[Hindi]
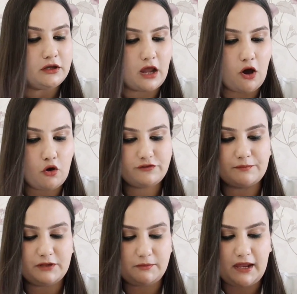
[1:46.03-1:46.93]
ना
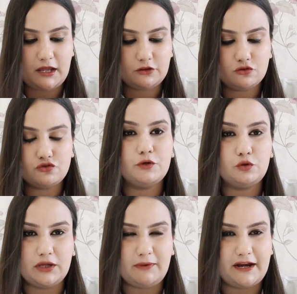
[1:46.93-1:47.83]
सबसे पहला तो जो
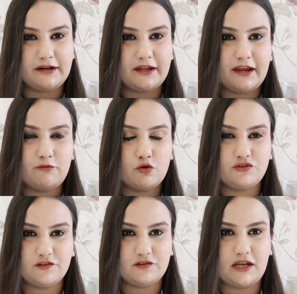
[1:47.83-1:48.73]
ब्यूटी ब्लेंडर है वो
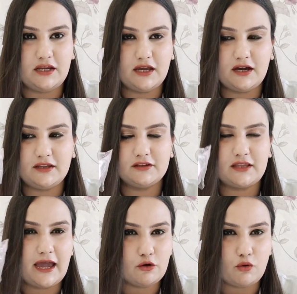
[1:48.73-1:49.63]
कुछ इस तरीके का दिखता है